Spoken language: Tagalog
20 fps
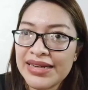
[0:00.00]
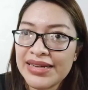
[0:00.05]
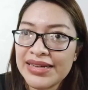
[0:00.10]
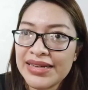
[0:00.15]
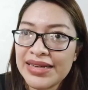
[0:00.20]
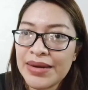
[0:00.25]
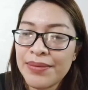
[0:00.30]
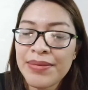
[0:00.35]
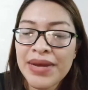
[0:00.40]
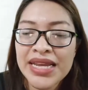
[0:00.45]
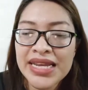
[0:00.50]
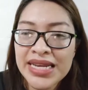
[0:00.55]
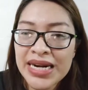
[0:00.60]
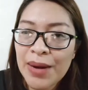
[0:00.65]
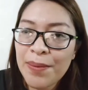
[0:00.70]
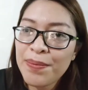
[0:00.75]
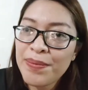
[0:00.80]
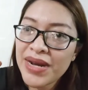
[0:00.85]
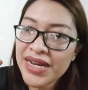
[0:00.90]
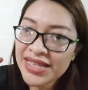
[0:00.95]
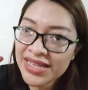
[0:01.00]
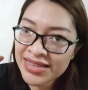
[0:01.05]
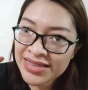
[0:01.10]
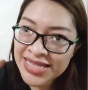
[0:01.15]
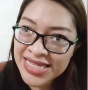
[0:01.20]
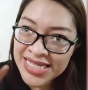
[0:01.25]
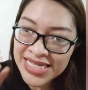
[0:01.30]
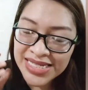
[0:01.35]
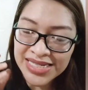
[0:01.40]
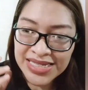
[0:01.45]
Mahirap maging
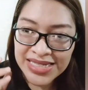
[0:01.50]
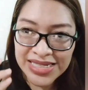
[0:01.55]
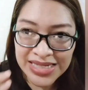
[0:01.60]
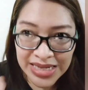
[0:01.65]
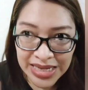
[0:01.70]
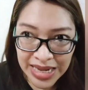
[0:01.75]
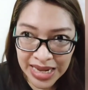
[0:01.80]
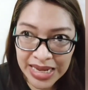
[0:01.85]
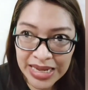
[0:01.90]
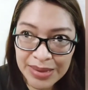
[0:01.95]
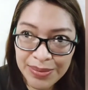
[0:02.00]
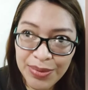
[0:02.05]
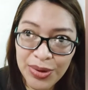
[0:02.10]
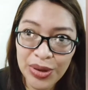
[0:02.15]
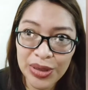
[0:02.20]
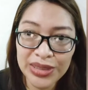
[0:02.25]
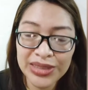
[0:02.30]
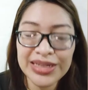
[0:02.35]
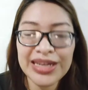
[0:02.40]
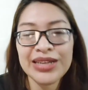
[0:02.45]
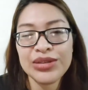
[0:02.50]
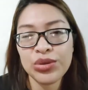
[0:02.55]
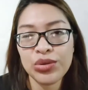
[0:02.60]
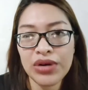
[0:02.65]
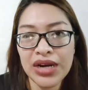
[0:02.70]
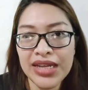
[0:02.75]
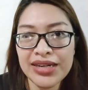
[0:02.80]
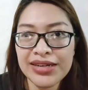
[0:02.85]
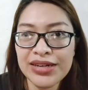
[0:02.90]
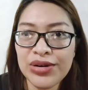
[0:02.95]
disabled
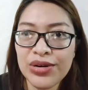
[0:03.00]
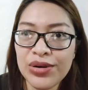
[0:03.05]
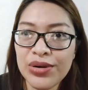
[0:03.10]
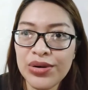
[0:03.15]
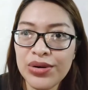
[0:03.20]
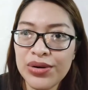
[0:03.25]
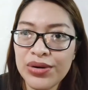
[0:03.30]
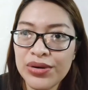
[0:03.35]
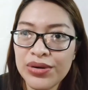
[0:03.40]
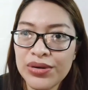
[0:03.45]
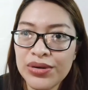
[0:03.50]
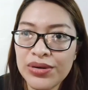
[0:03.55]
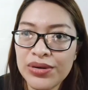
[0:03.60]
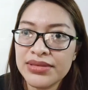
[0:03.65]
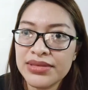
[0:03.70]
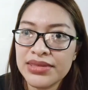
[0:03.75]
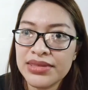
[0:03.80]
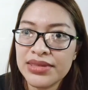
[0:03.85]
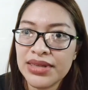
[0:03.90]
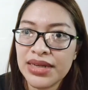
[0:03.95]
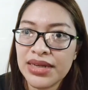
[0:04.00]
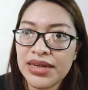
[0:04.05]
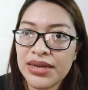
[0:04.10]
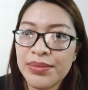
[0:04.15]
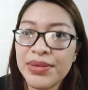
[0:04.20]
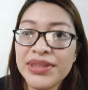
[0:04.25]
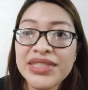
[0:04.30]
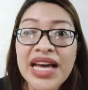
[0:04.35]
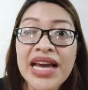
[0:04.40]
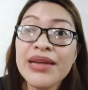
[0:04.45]
katulad ko. But
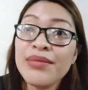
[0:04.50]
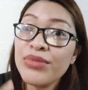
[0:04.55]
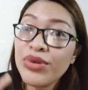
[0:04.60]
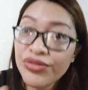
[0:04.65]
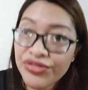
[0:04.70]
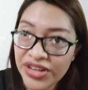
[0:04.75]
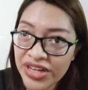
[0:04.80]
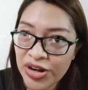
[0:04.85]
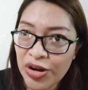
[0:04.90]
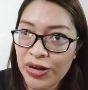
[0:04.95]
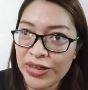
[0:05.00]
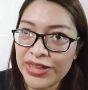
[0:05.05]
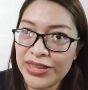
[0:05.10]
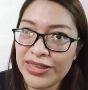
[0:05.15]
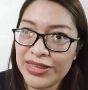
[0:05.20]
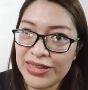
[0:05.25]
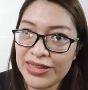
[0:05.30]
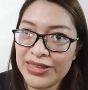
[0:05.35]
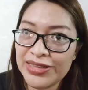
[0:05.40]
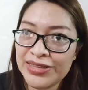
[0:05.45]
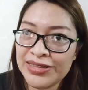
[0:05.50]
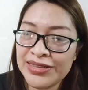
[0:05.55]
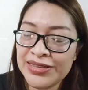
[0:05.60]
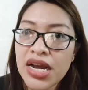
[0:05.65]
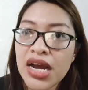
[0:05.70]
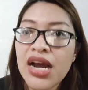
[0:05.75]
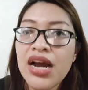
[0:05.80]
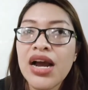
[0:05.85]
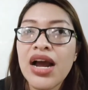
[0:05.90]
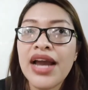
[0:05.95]
I'm moving on.
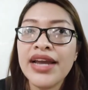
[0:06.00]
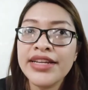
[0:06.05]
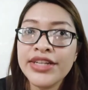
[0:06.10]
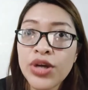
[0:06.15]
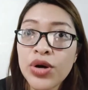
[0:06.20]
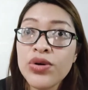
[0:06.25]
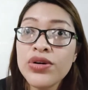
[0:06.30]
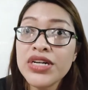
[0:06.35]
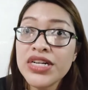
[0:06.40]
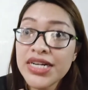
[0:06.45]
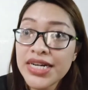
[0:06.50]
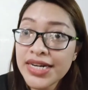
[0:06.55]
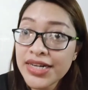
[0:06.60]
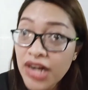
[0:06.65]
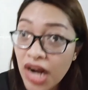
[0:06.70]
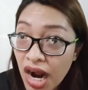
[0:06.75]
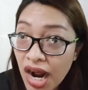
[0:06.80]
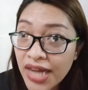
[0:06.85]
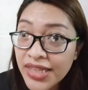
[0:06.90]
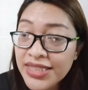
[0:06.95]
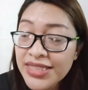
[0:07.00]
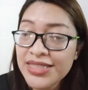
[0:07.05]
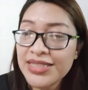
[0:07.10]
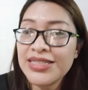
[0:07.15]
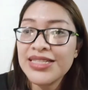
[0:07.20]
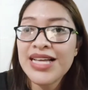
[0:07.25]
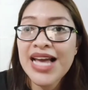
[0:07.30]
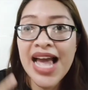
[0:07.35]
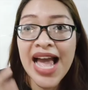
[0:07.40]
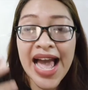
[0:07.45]
I know God
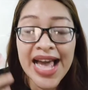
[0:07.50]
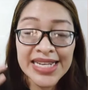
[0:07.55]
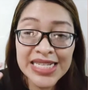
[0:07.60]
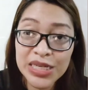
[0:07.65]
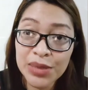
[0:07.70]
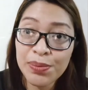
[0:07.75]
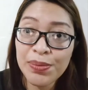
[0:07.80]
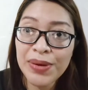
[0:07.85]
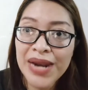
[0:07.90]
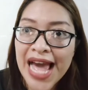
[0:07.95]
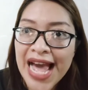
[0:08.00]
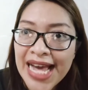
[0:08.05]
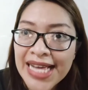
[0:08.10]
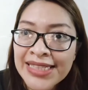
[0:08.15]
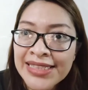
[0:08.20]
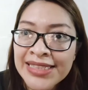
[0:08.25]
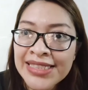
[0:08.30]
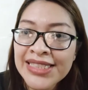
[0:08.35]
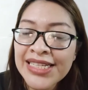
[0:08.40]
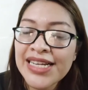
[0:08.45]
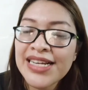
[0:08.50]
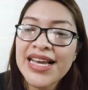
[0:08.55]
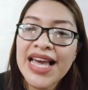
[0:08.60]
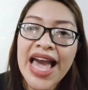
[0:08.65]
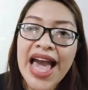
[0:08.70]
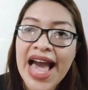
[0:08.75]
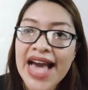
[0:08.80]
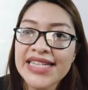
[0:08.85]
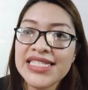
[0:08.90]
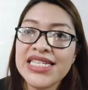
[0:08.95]
has a plan,
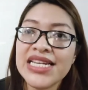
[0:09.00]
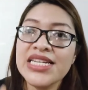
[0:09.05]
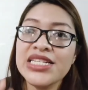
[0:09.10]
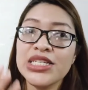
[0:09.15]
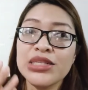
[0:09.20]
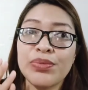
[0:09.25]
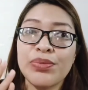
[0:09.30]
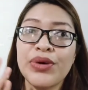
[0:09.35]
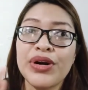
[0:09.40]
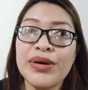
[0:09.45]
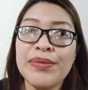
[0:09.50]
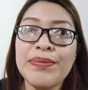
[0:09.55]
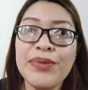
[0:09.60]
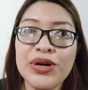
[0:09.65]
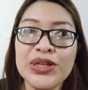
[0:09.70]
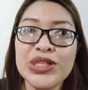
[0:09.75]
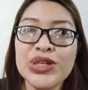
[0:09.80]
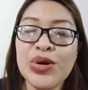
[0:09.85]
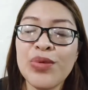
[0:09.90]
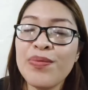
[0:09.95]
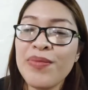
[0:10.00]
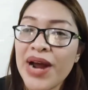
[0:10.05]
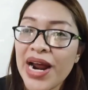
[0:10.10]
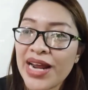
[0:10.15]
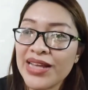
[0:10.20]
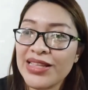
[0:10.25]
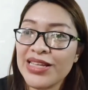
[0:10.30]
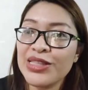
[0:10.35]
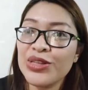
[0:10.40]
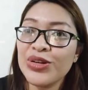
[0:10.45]
has His purpose kung bakit
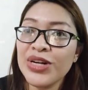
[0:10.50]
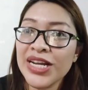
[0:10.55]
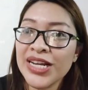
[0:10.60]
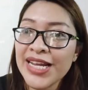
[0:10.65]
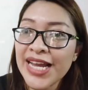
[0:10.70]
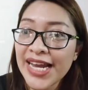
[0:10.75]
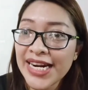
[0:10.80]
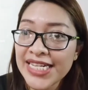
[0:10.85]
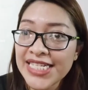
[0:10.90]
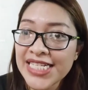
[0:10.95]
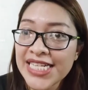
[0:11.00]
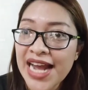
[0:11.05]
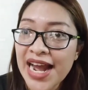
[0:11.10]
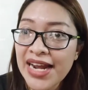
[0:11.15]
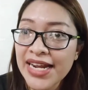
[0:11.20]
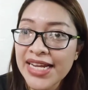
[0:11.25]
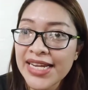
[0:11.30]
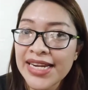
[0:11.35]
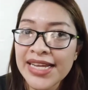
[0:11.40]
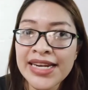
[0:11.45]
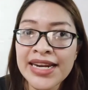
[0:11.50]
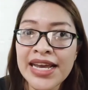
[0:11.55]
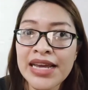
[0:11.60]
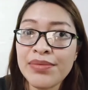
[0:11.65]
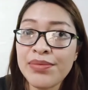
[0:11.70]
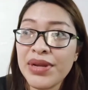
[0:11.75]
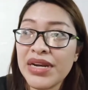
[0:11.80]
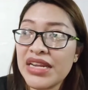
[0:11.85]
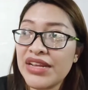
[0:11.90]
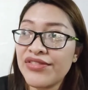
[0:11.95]
ito nangyari sa akin. And I
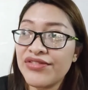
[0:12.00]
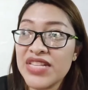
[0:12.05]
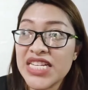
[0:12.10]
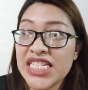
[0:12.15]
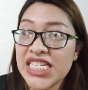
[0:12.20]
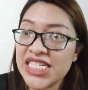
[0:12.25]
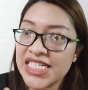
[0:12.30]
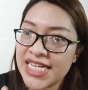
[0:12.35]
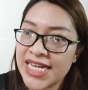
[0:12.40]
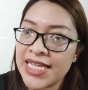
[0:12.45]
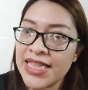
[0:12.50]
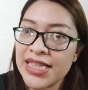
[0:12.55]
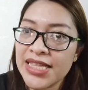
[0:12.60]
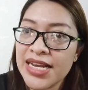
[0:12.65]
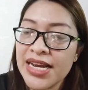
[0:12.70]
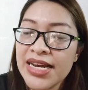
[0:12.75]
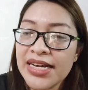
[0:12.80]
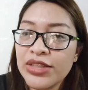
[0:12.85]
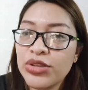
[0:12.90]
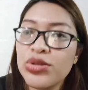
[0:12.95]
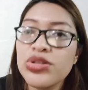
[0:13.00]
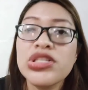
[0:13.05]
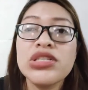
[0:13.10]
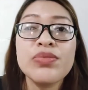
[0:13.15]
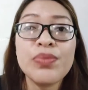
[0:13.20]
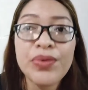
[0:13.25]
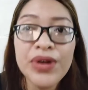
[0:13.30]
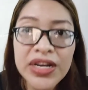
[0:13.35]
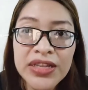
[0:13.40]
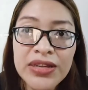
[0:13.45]
believe this is it, to
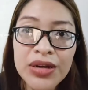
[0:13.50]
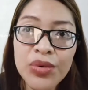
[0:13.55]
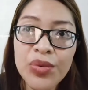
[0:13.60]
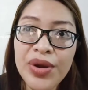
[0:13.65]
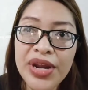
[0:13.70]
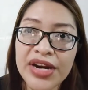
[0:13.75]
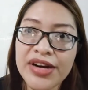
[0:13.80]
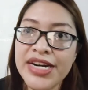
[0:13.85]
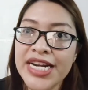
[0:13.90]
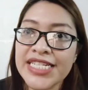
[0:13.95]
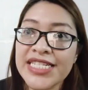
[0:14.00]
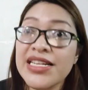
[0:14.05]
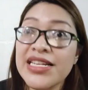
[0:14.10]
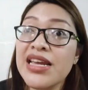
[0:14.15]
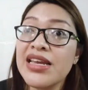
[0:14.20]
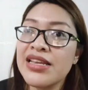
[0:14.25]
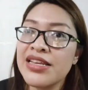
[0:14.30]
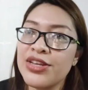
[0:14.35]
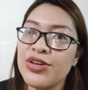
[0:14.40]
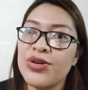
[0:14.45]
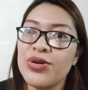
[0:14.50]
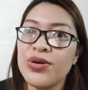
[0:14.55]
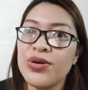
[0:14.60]
spread awareness sa inyo.